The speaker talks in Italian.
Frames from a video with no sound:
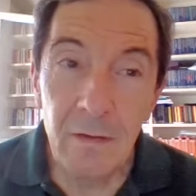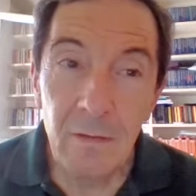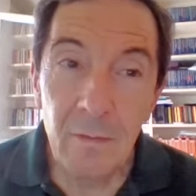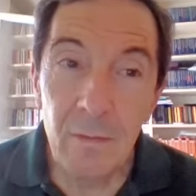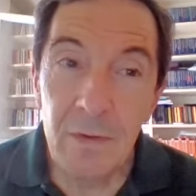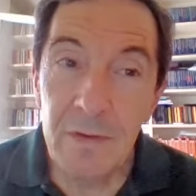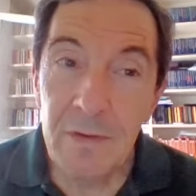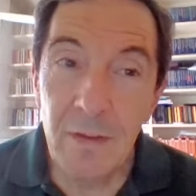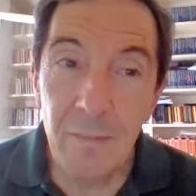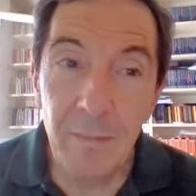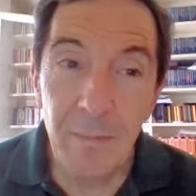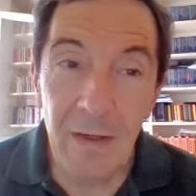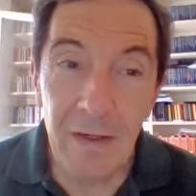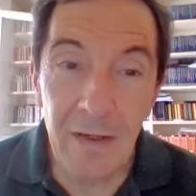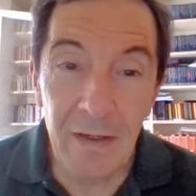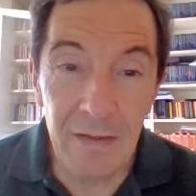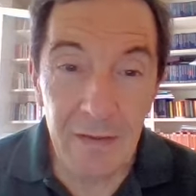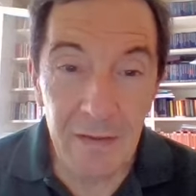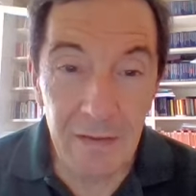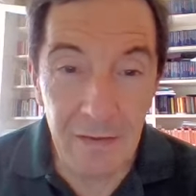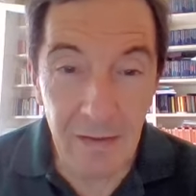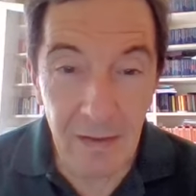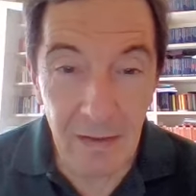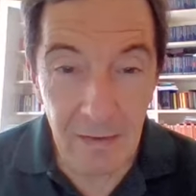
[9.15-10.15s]
Questa
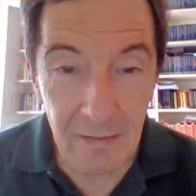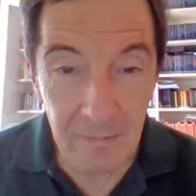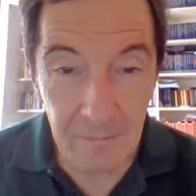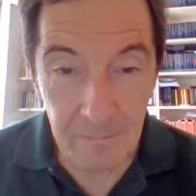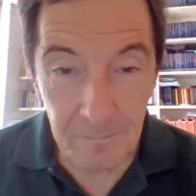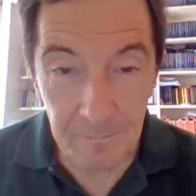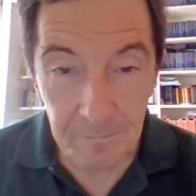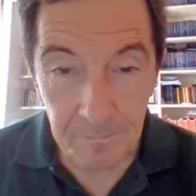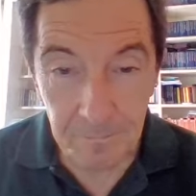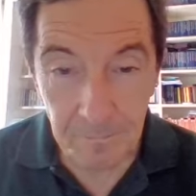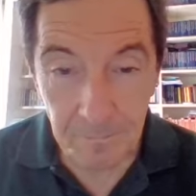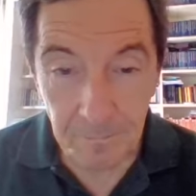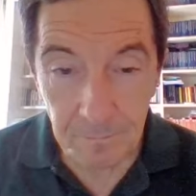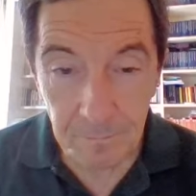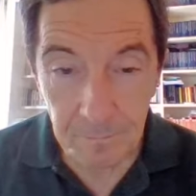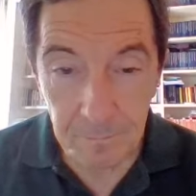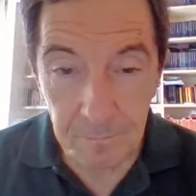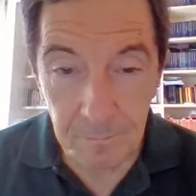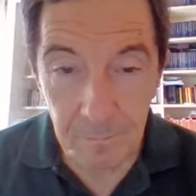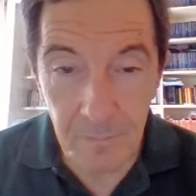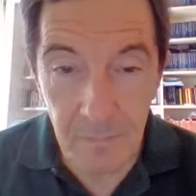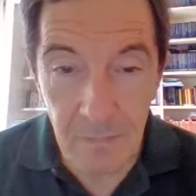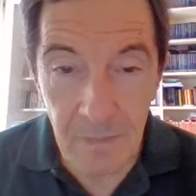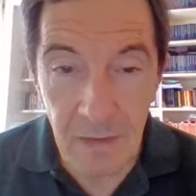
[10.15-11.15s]
banalità
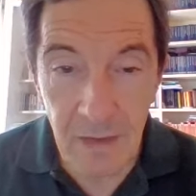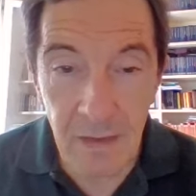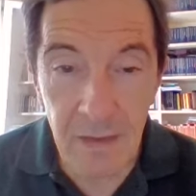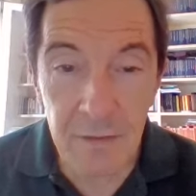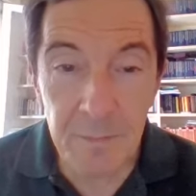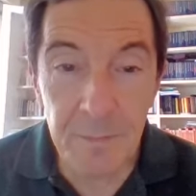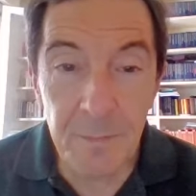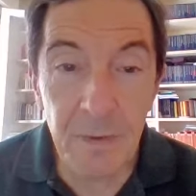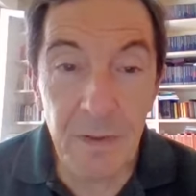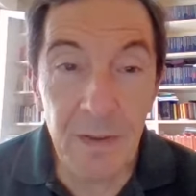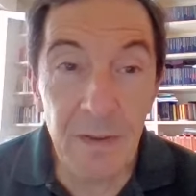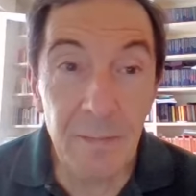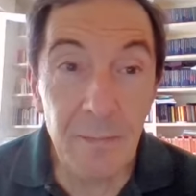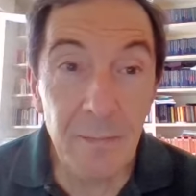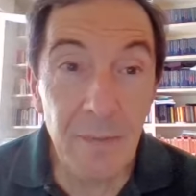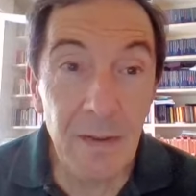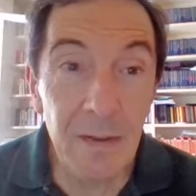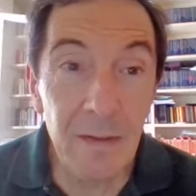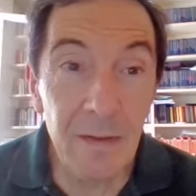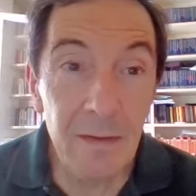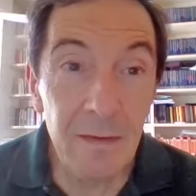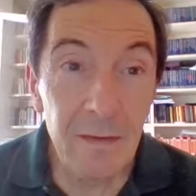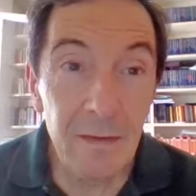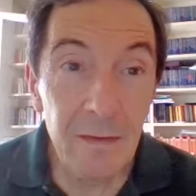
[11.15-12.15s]

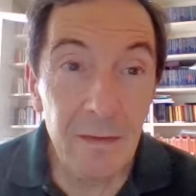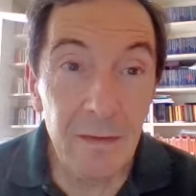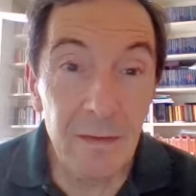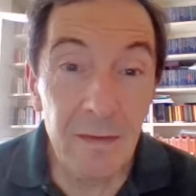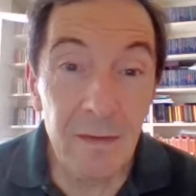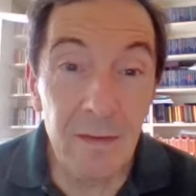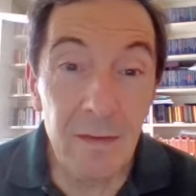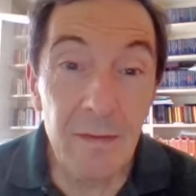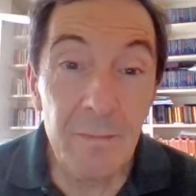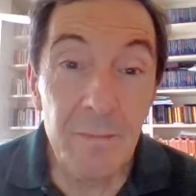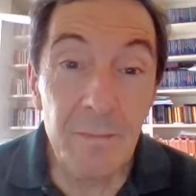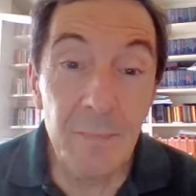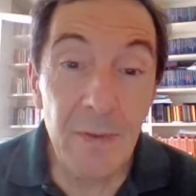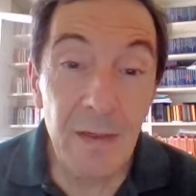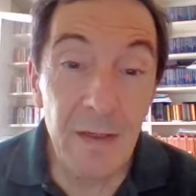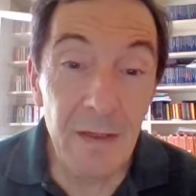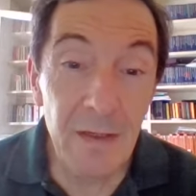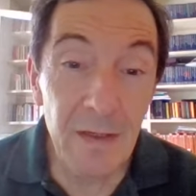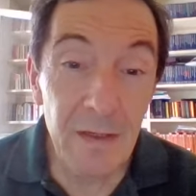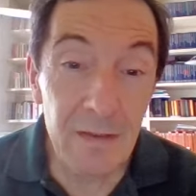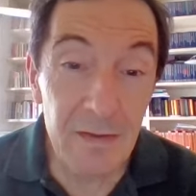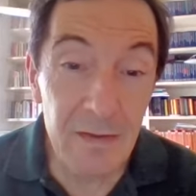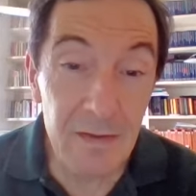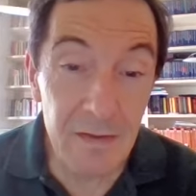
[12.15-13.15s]
esprime in
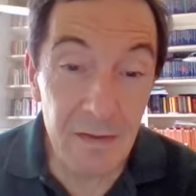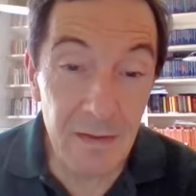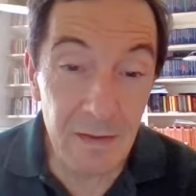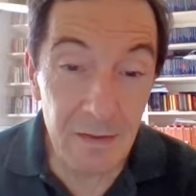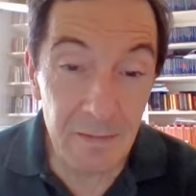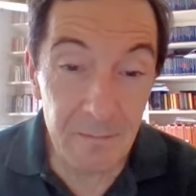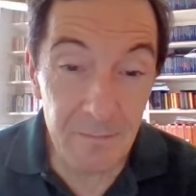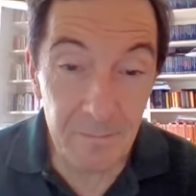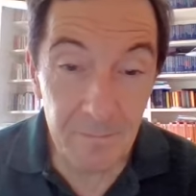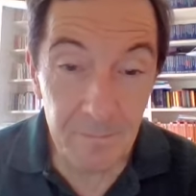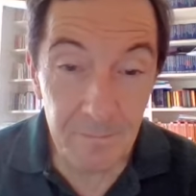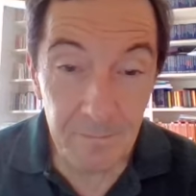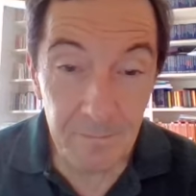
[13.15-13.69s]
pienezza